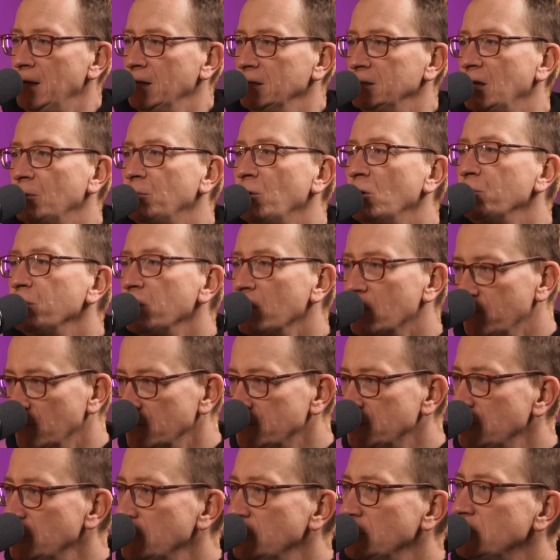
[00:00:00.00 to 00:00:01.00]
dawał
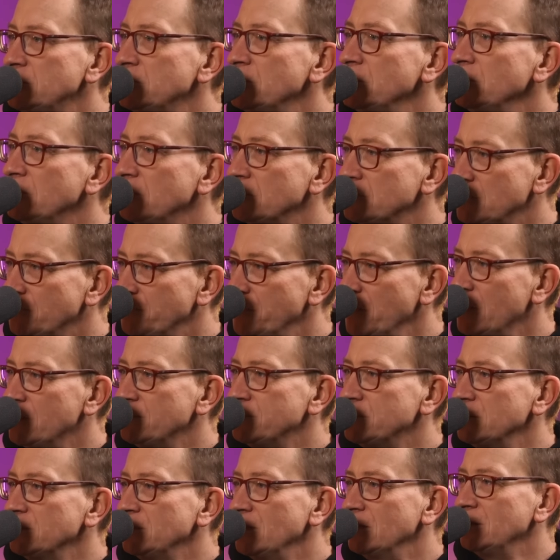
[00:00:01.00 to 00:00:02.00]
pierwociny, czyli to co
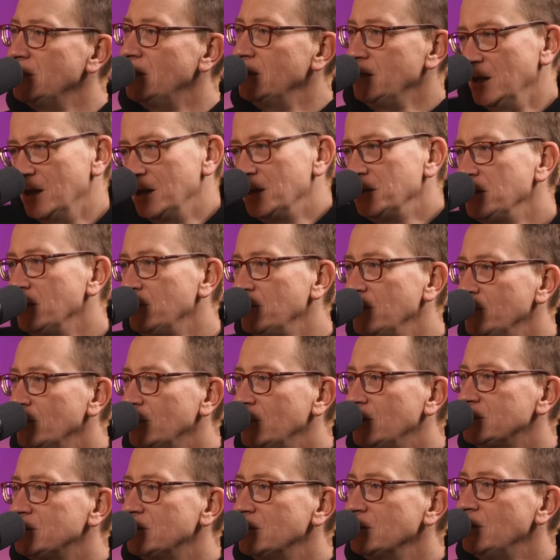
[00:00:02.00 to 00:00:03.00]
pierwsze i tak dalej, ale nie wiemy
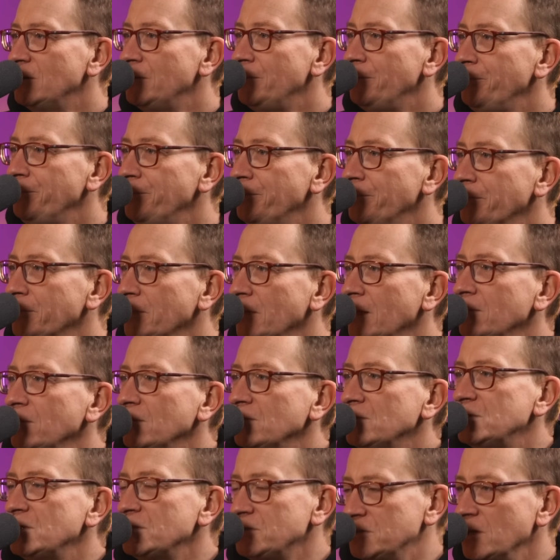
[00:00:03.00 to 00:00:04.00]
dlaczego. Nie wiem,
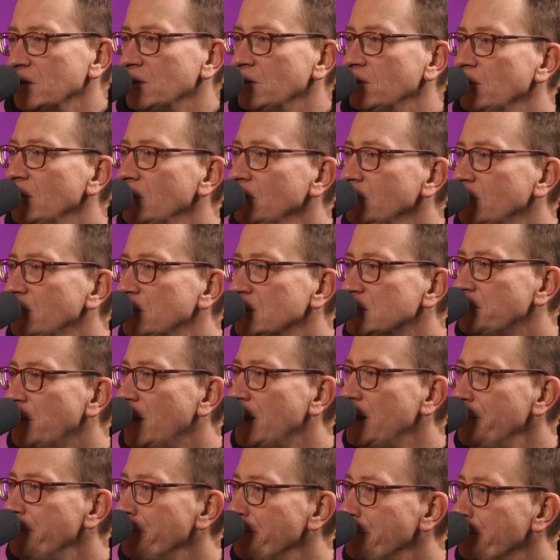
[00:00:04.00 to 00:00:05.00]
widzieć taki film
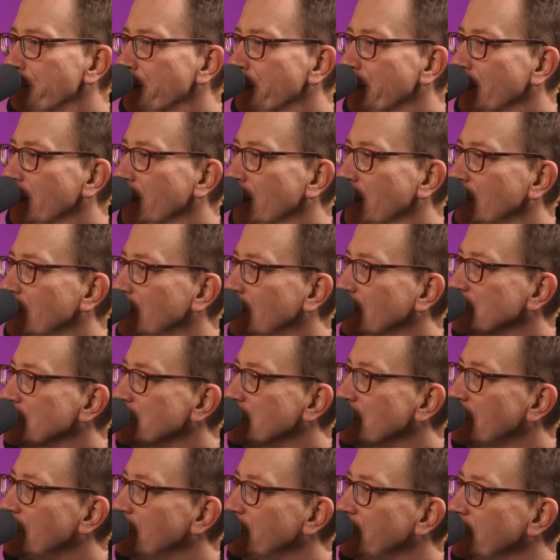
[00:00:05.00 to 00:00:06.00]
Wyspa?
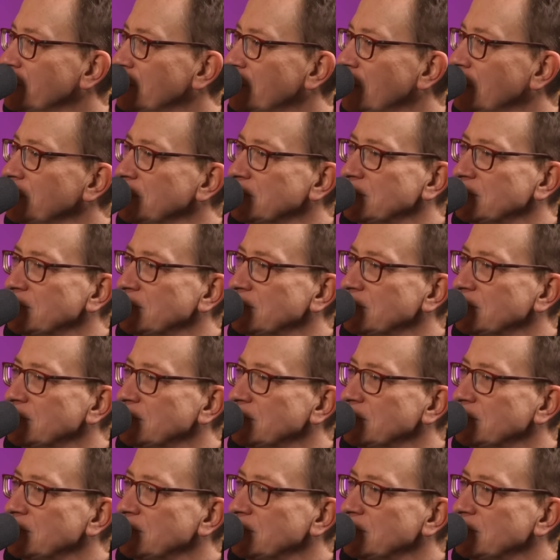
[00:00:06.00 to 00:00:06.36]
Ostrow. I tam